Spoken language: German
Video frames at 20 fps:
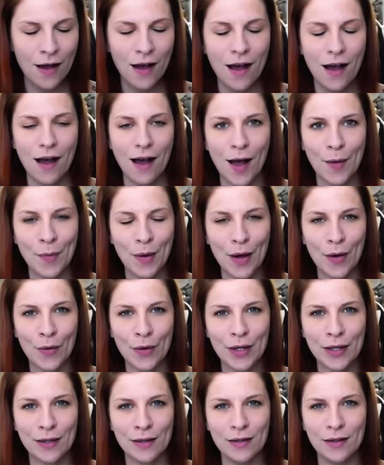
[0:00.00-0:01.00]
Aber auch
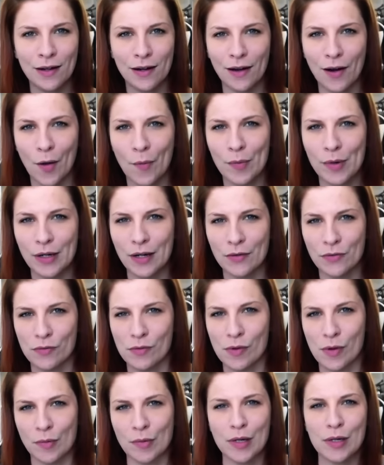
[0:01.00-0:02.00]
hier glaube ich, dass wir
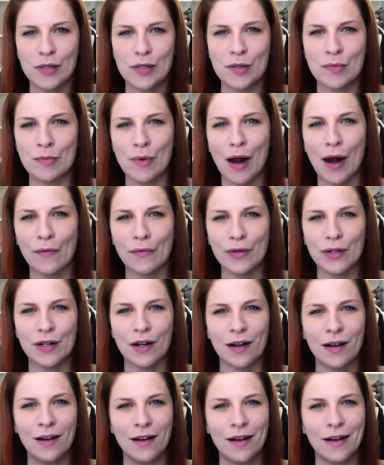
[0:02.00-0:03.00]
beim nächsten Mal
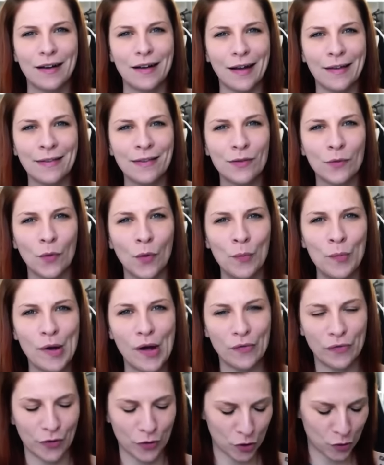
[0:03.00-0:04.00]
wieder ganz oben
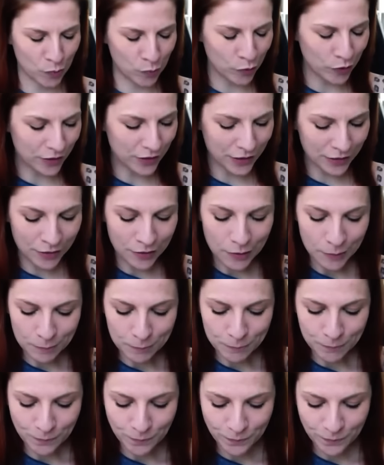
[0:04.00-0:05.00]
auf der Spur sind.
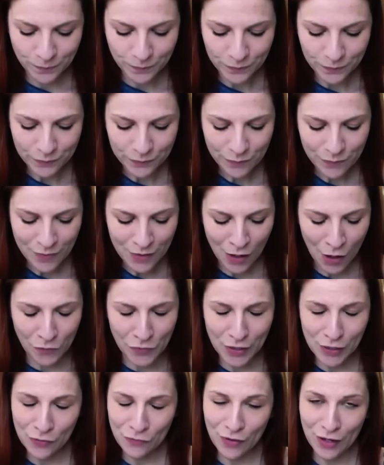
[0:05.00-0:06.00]
Auf
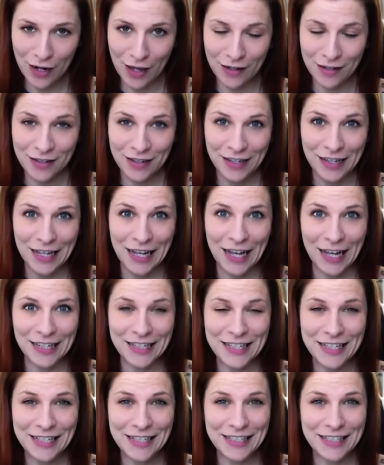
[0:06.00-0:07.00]
jeden Fall ein, ein
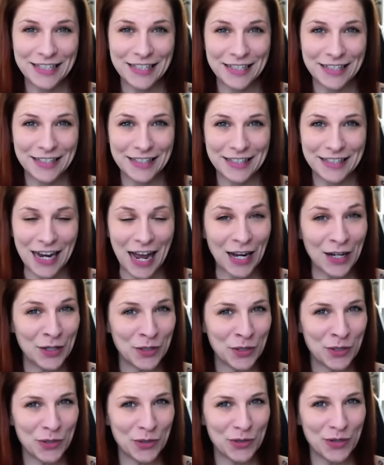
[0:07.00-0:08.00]
dickes, dickes
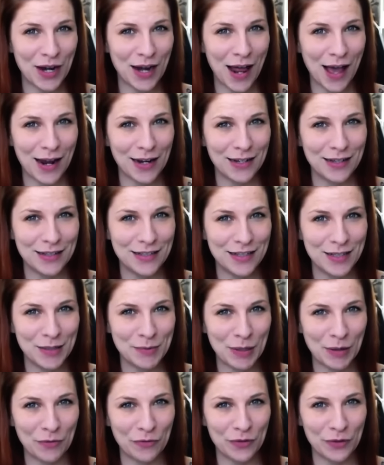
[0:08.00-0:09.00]
Dankeschön an alle, die
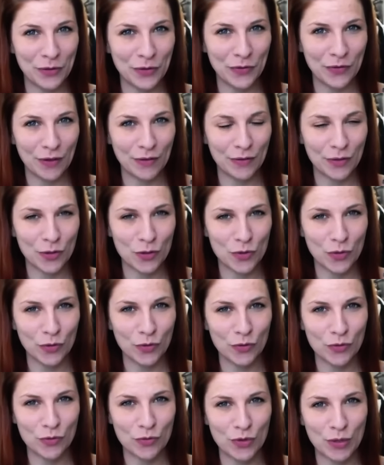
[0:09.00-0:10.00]
beim
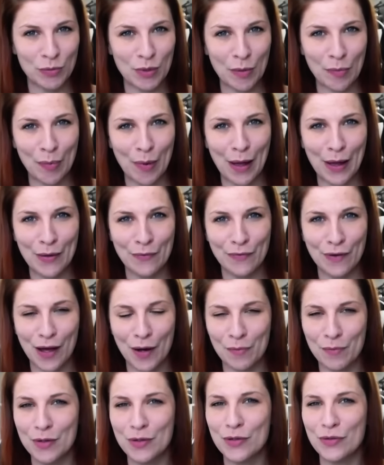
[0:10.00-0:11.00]
24-Stunden-Stream dabei
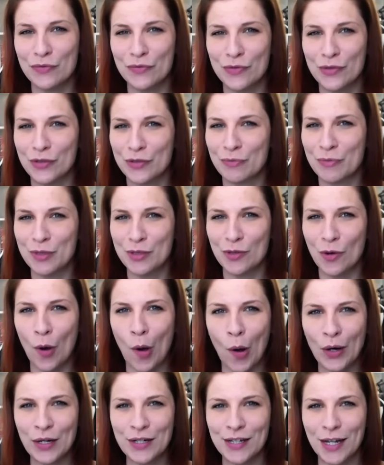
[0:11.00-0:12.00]
waren, mitgewirkt,
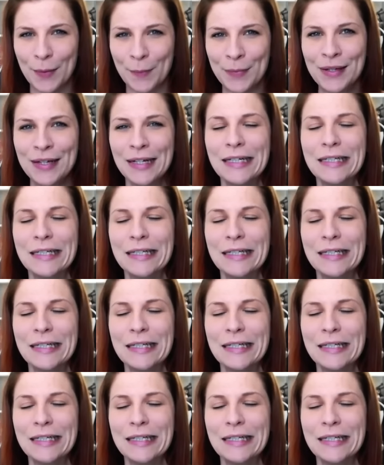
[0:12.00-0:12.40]
mitgerockt haben.